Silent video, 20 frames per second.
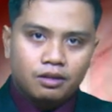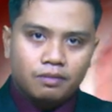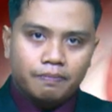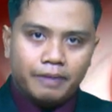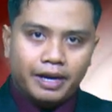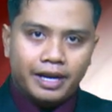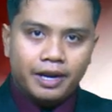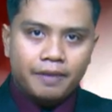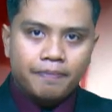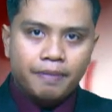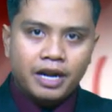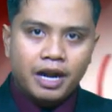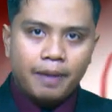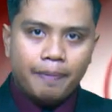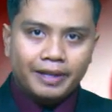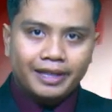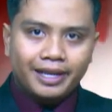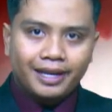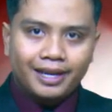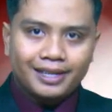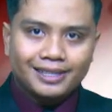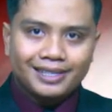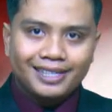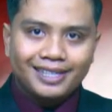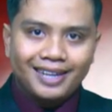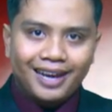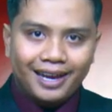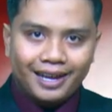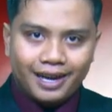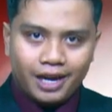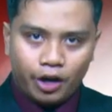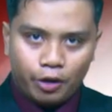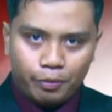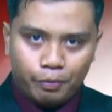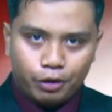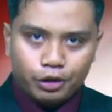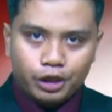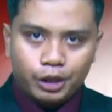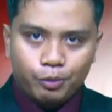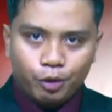Badan Pendapatan Asli Daerah
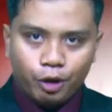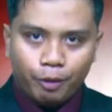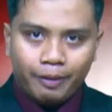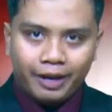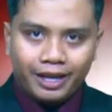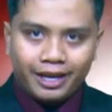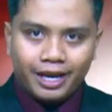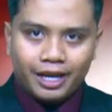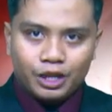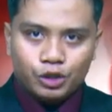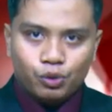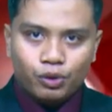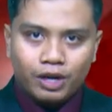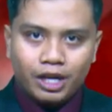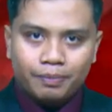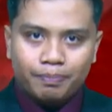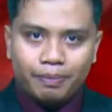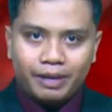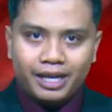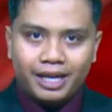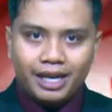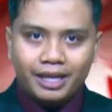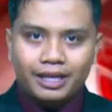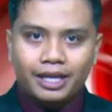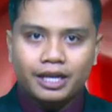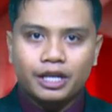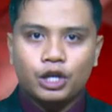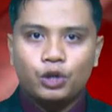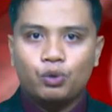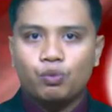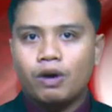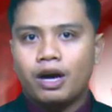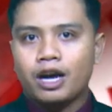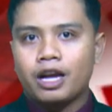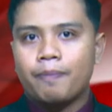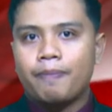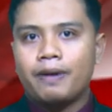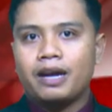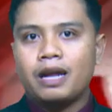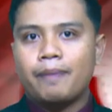Lombok Timur berikan surat peringatan
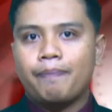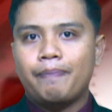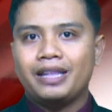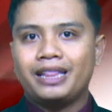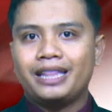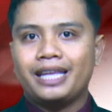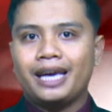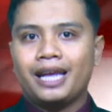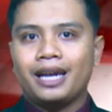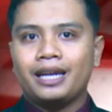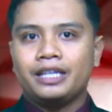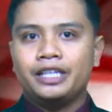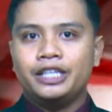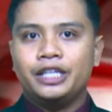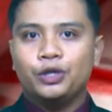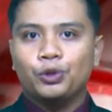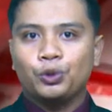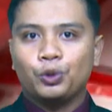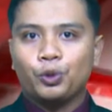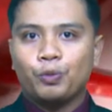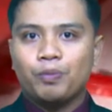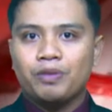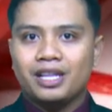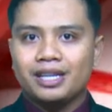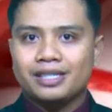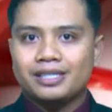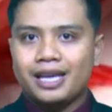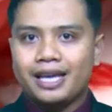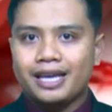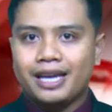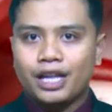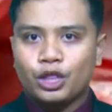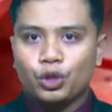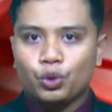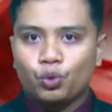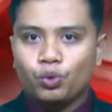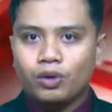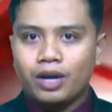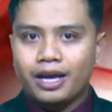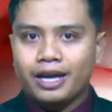kedua kepada PT LID untuk
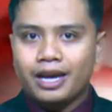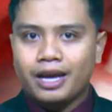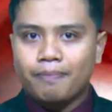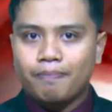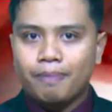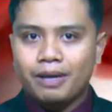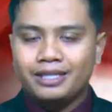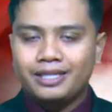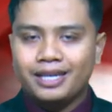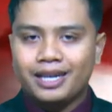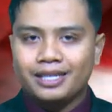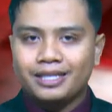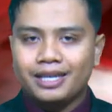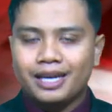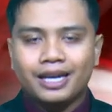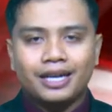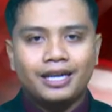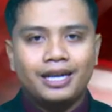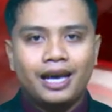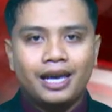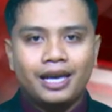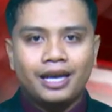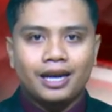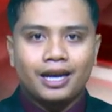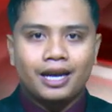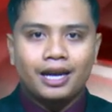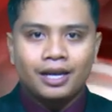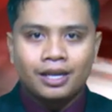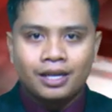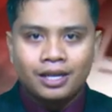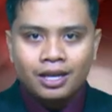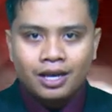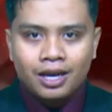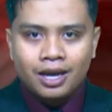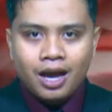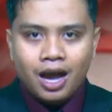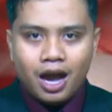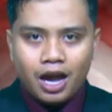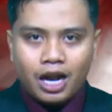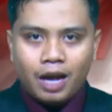menyelesaikan tunggakan pajaknya ke daerah.
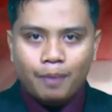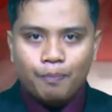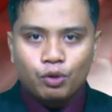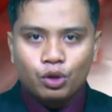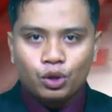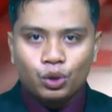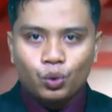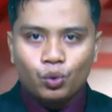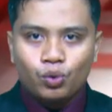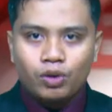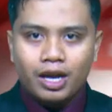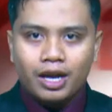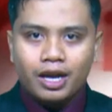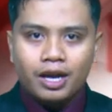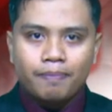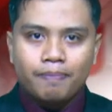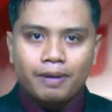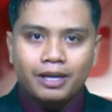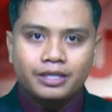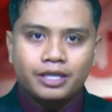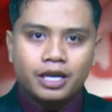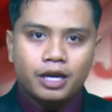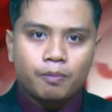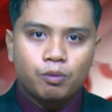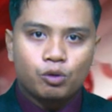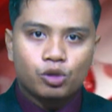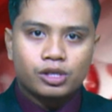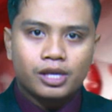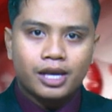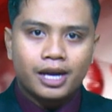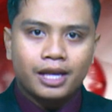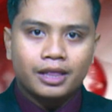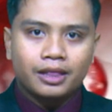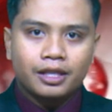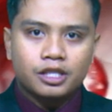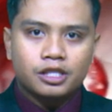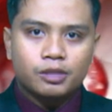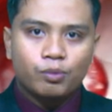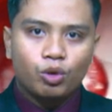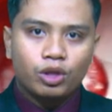Adapun tunggakan pajak perusahaan
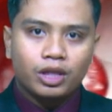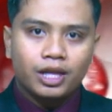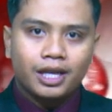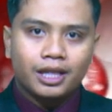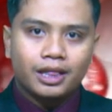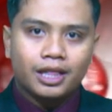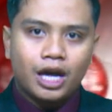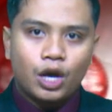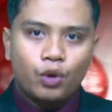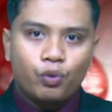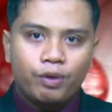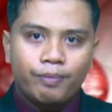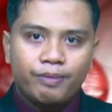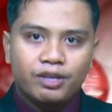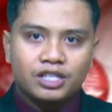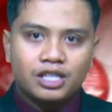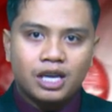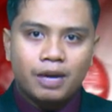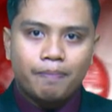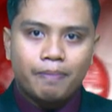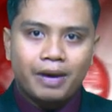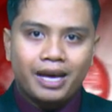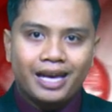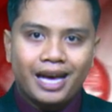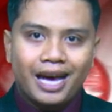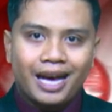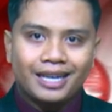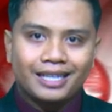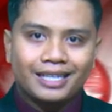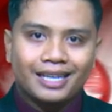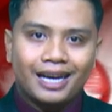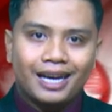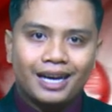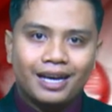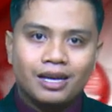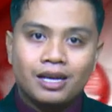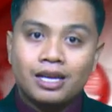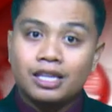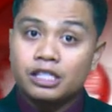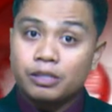tersebut diketahui mencapai
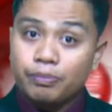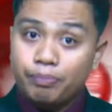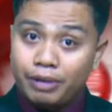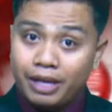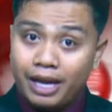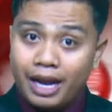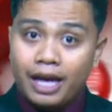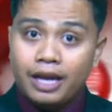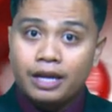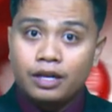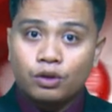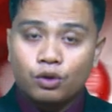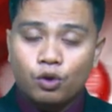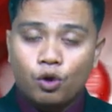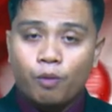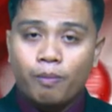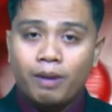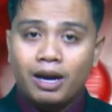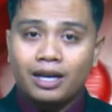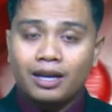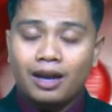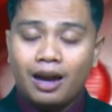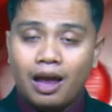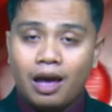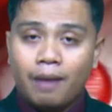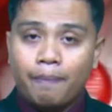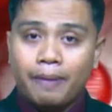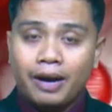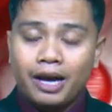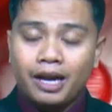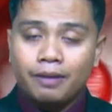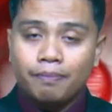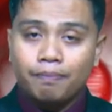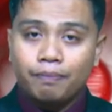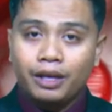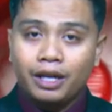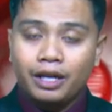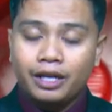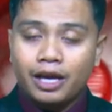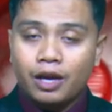angka 9,8
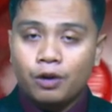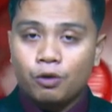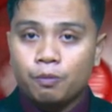miliar